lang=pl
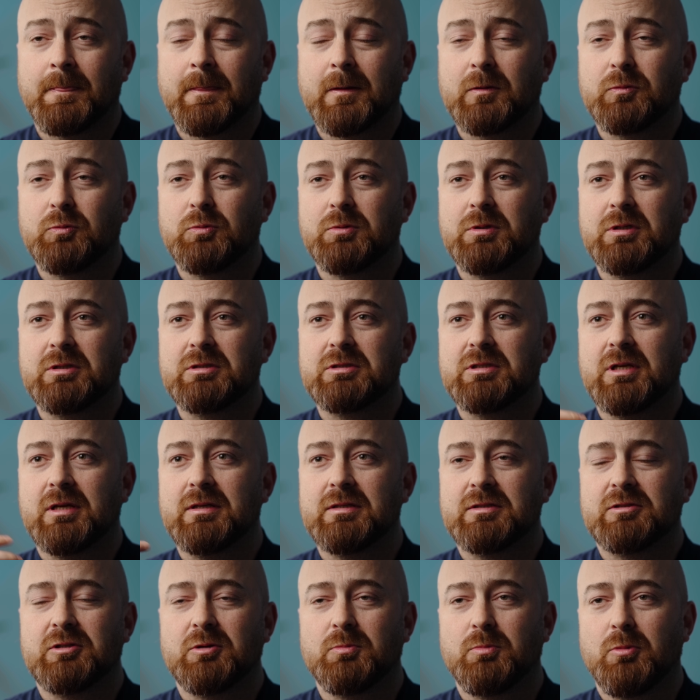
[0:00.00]
które
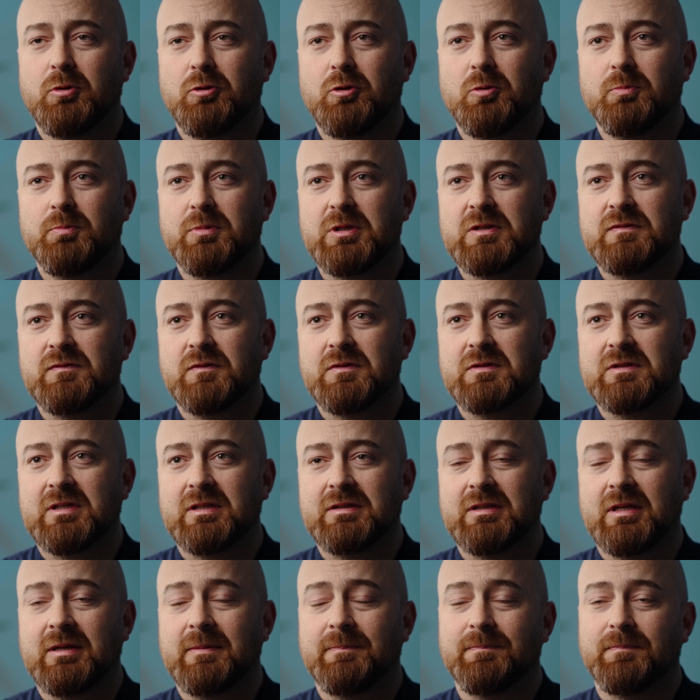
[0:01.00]
często mogą być
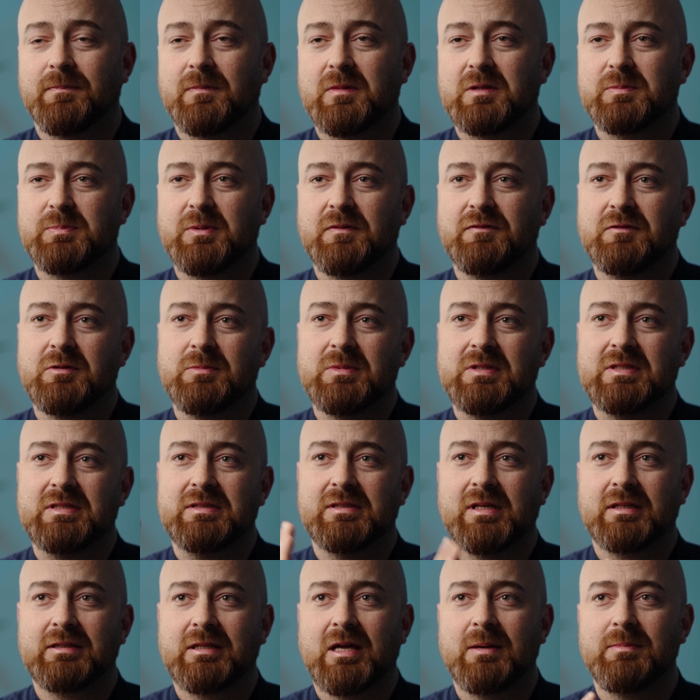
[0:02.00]
związane z pewnymi
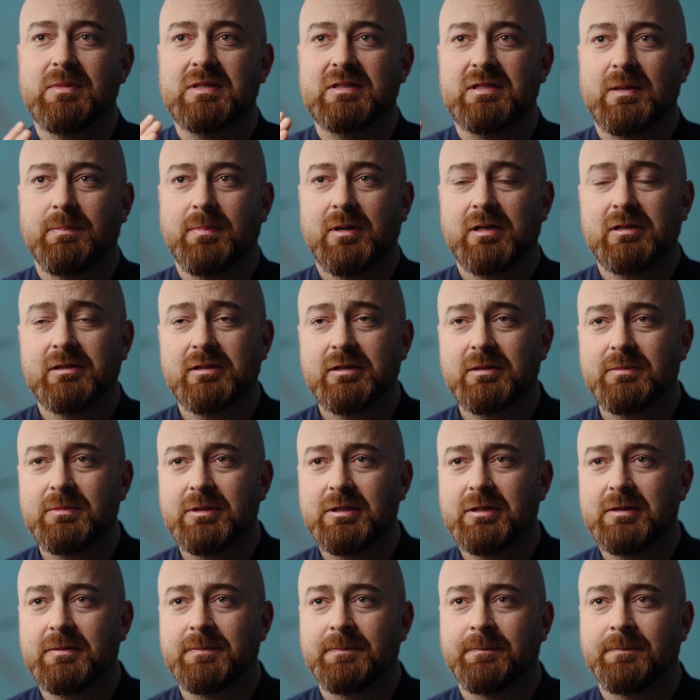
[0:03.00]
stanami zapalnymi,